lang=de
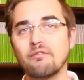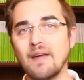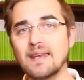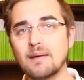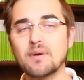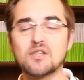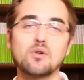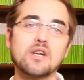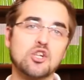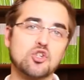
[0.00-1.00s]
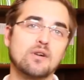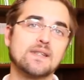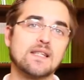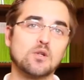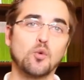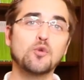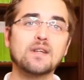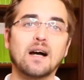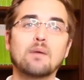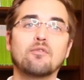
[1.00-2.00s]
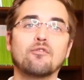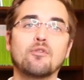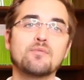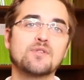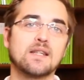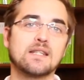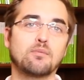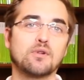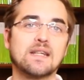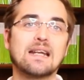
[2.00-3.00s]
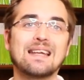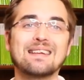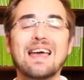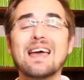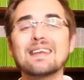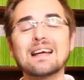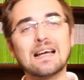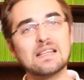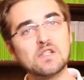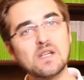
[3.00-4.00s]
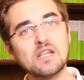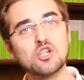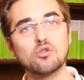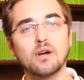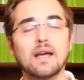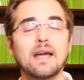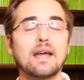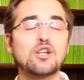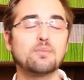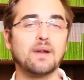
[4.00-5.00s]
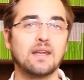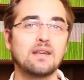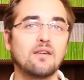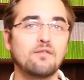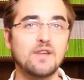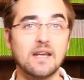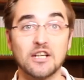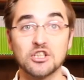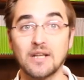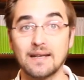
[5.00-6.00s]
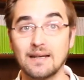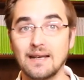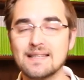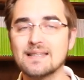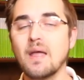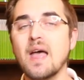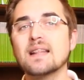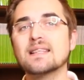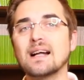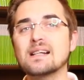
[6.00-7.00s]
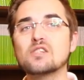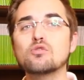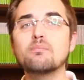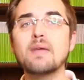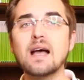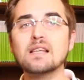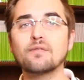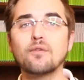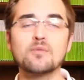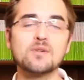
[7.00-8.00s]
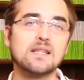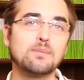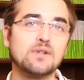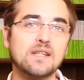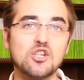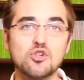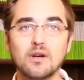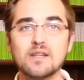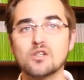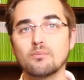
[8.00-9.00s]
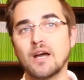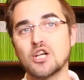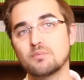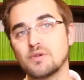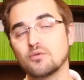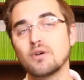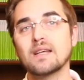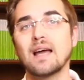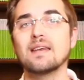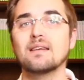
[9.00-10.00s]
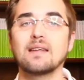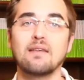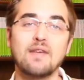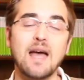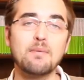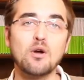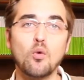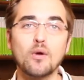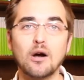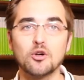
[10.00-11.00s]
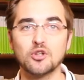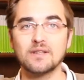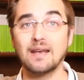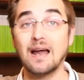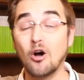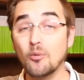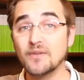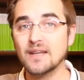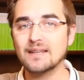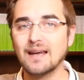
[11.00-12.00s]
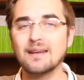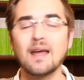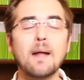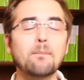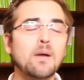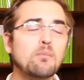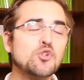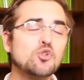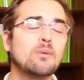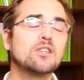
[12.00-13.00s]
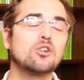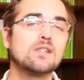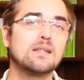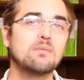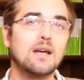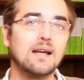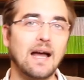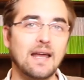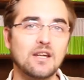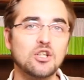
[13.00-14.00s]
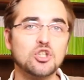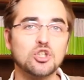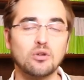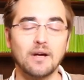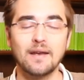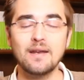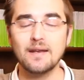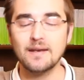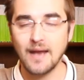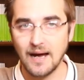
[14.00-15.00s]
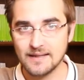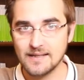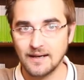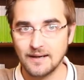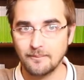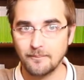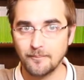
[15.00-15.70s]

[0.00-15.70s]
Wenn dein persönlicher Steuersatz unterhalb von 25% Prozent liegt, dann kannst du die Steuer entsprechend wieder erstatten lassen. Zahlst du mehr als 25% Prozent Steuern, zum Beispiel durch ein Gewerbe oder auch durch deine Haupttätigkeit, dann musst du aber trotzdem keine Steuern nachzahlen.